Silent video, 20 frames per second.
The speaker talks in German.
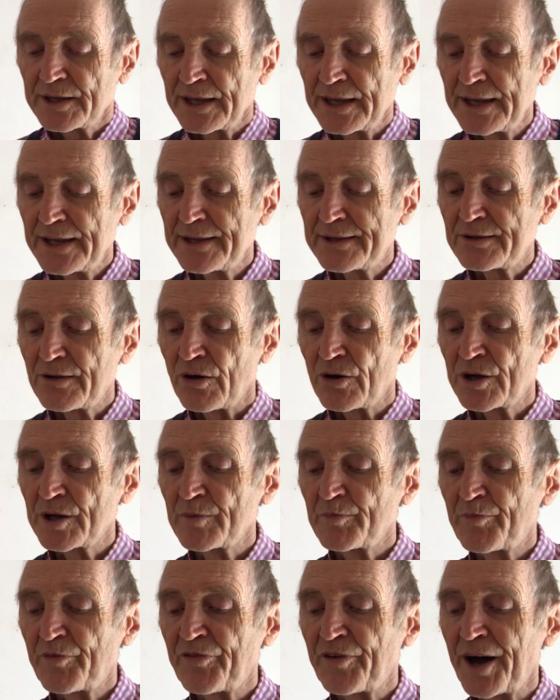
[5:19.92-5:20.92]
Geht
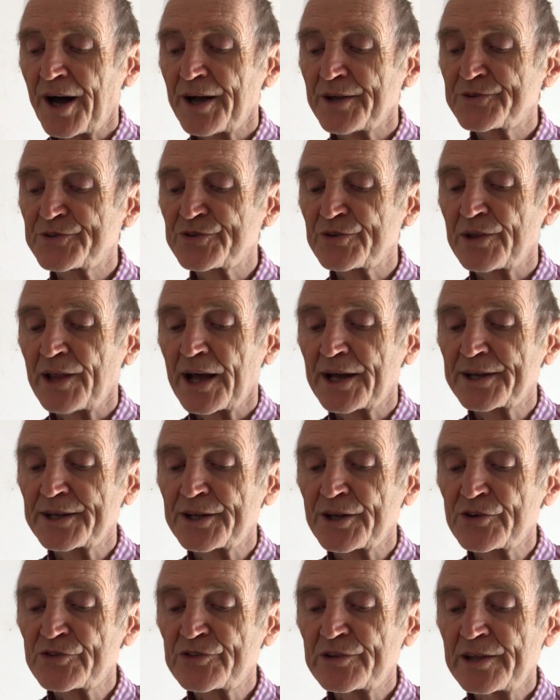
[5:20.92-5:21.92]
euren Pfad, solange
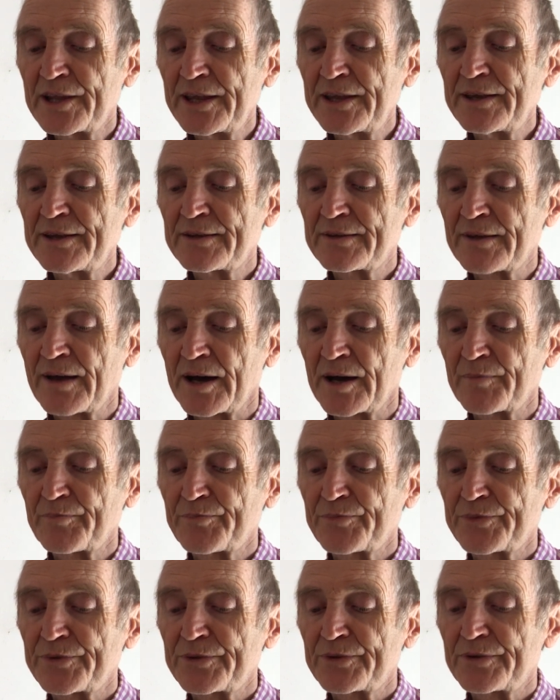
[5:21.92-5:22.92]
das Licht habt,
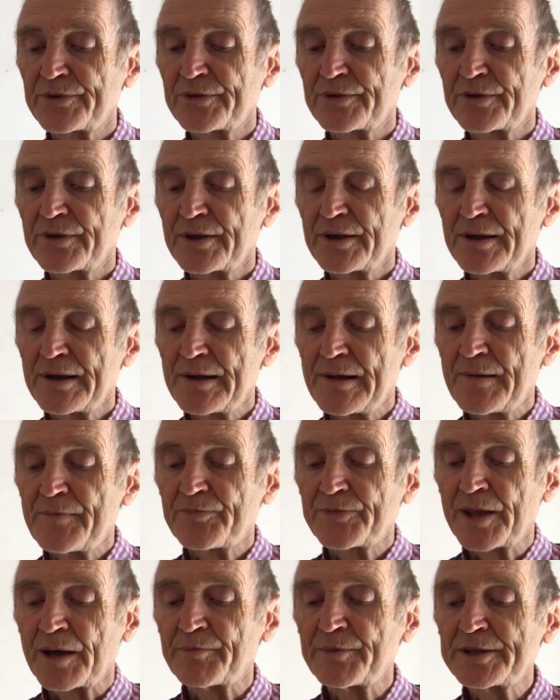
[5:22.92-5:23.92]

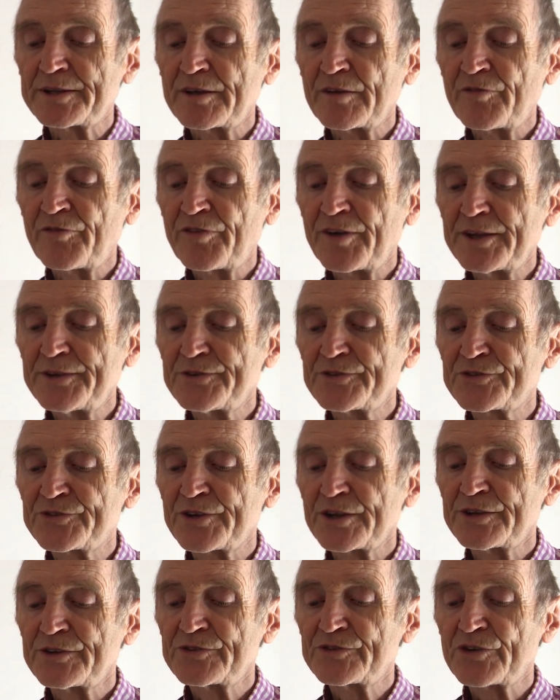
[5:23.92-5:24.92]
damit die
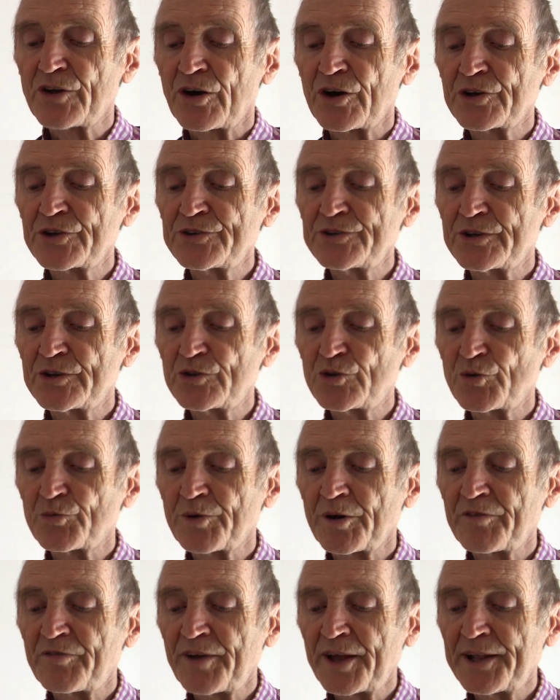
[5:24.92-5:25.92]
Finsternis euch nicht
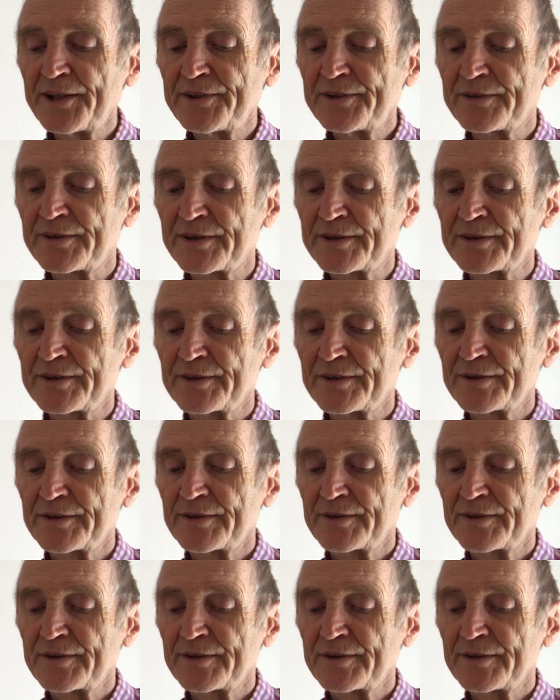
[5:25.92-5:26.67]
überwältige.